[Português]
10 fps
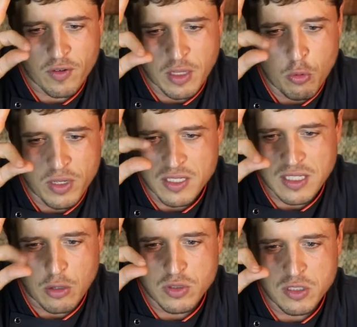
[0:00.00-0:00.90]
um, tem um
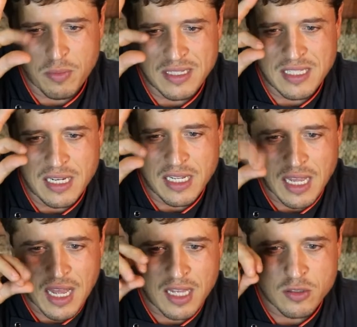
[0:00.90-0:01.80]
cristalzinho mais
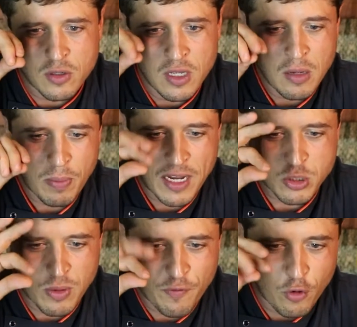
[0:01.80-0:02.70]
delicado,
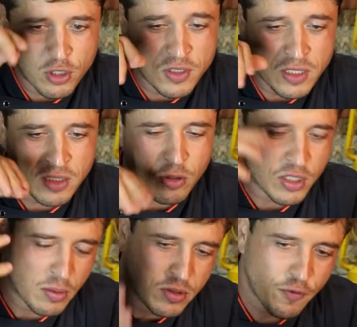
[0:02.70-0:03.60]
parece uma florzinha, então
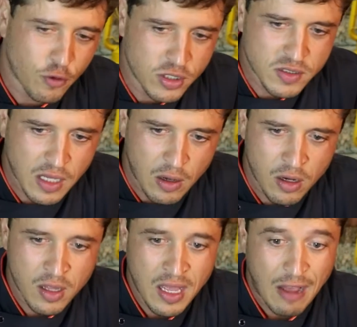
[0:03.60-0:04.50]
eles chamam de flor de
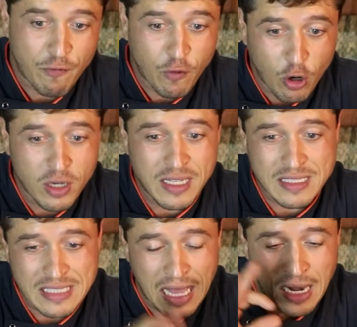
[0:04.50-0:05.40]
sal. A flor de
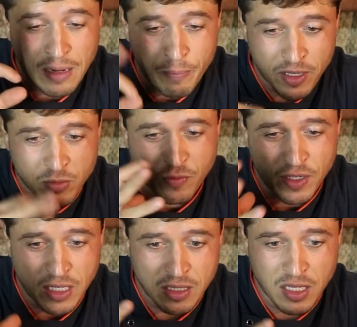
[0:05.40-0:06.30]
sal mesmo,
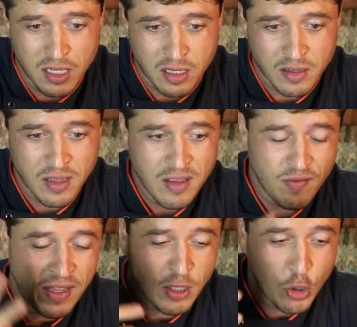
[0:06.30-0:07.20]
verdadeira,
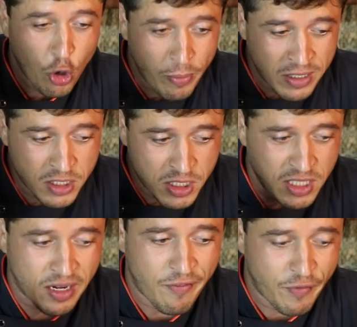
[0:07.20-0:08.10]
vem da
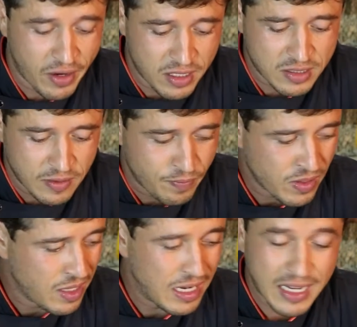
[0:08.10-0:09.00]
Normandia, na França,
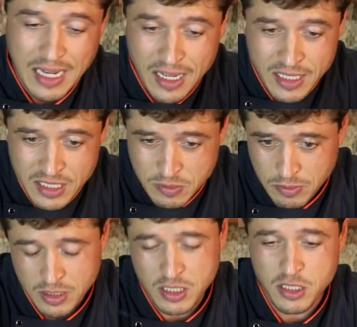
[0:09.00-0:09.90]
ela é
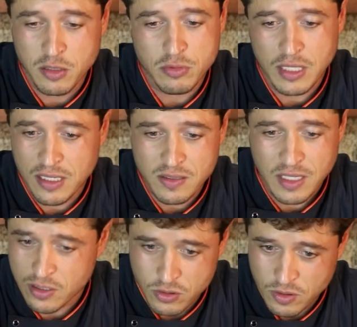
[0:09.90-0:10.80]
caríssima, a gente não tem
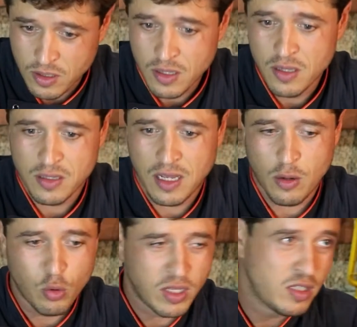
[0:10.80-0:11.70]
acesso. Tá?
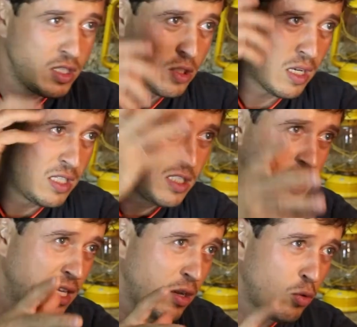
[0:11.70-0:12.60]
O que a gente, a gente
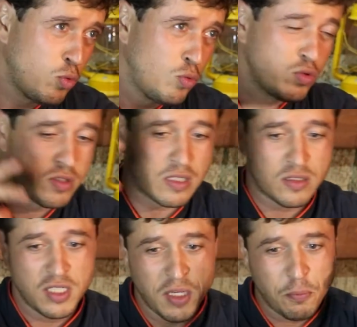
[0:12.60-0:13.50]
tem alguns
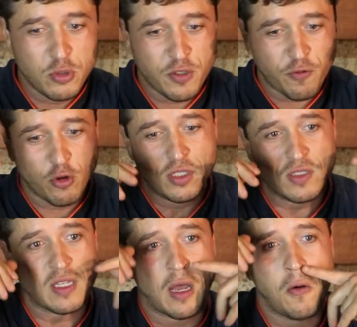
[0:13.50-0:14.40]
tipos de flor de
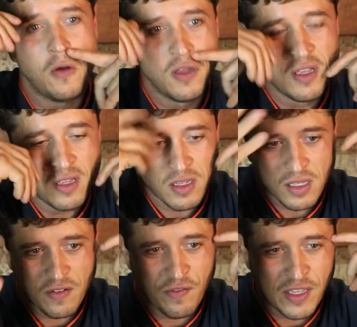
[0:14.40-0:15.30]
sal,
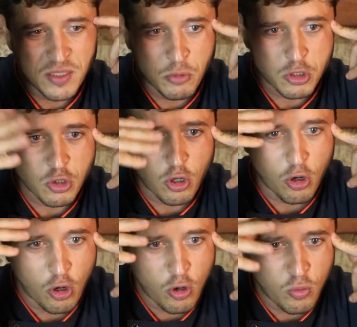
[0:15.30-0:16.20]
que vem de
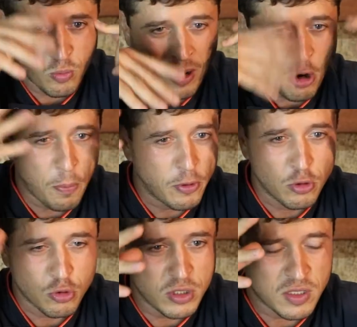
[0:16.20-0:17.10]
Mossoró, o maior
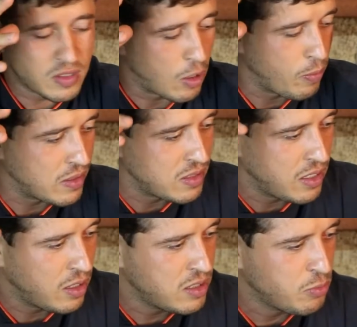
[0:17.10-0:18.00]
produtor de sal
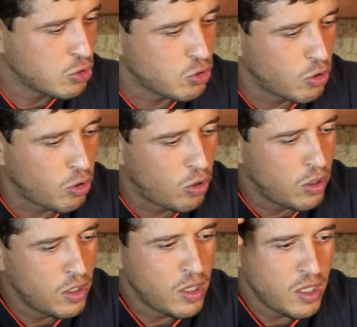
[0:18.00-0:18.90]
brasileiro é de
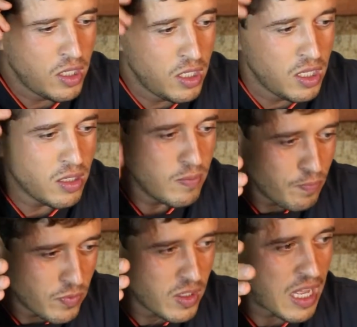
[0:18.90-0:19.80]
Mossoró e
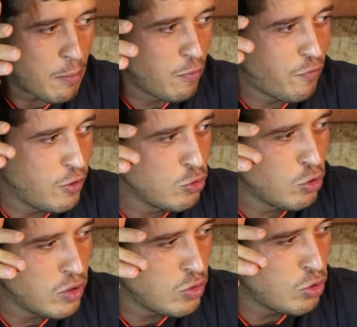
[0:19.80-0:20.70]
Cabo Frio
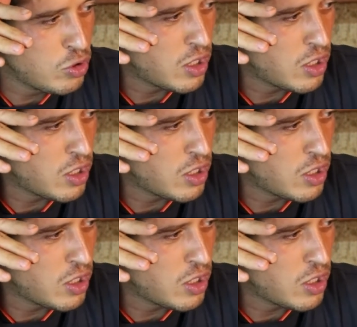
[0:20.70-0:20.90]
do, no Rio